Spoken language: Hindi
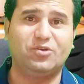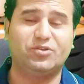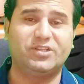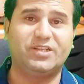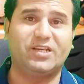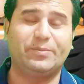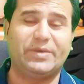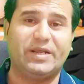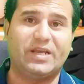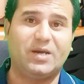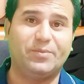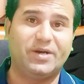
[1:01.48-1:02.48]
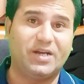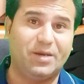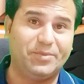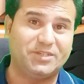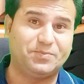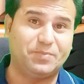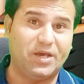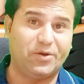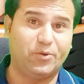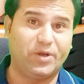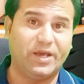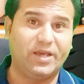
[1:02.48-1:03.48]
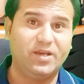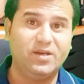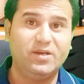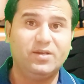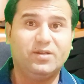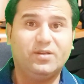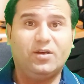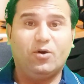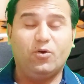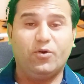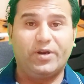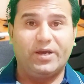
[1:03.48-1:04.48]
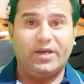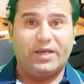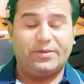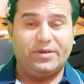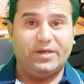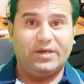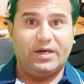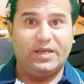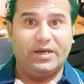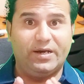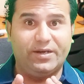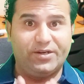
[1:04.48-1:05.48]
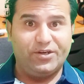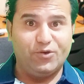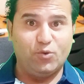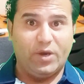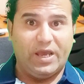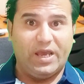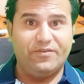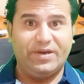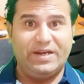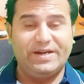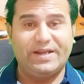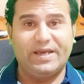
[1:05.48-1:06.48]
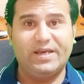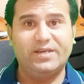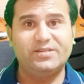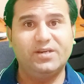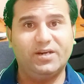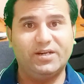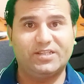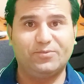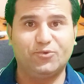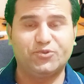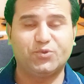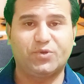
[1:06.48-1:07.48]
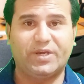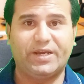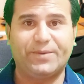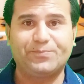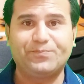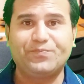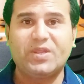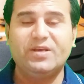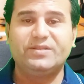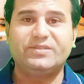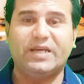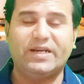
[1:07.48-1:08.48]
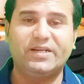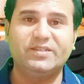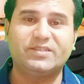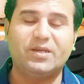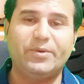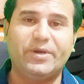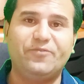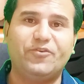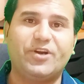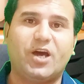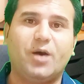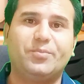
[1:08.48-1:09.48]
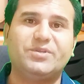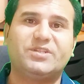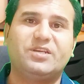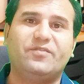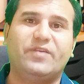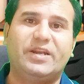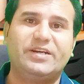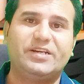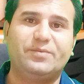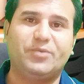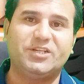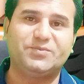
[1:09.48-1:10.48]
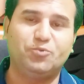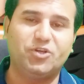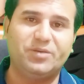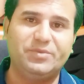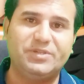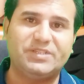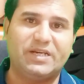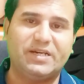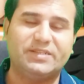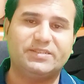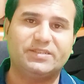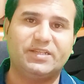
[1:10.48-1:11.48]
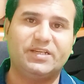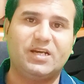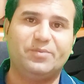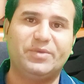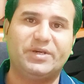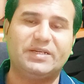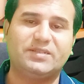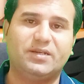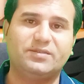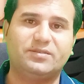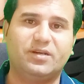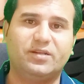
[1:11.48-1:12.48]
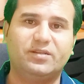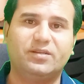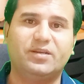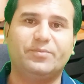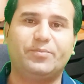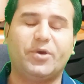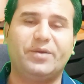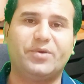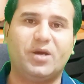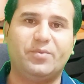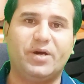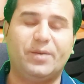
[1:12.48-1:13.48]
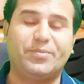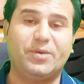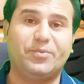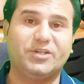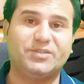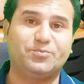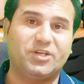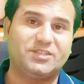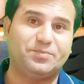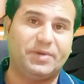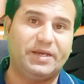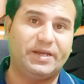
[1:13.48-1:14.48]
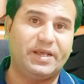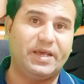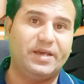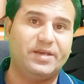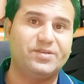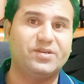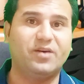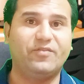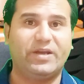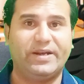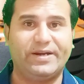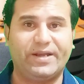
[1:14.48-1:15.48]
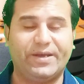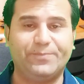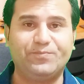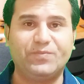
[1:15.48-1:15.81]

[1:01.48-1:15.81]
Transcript: होती थी कि मेरा इकामा कब एक्सपायर हो रहा है और आया रिन्यू है वैलिड है या ख़त्म हो चुका है सेकंड इसके बेनिफिट आप इसकी वैलिडिटी पासपोर्ट की भी चेक कर सकते हैं इकामा के साथ साथ कि इकामा आपका पासपोर्ट एक्सपायर है या वैलिड है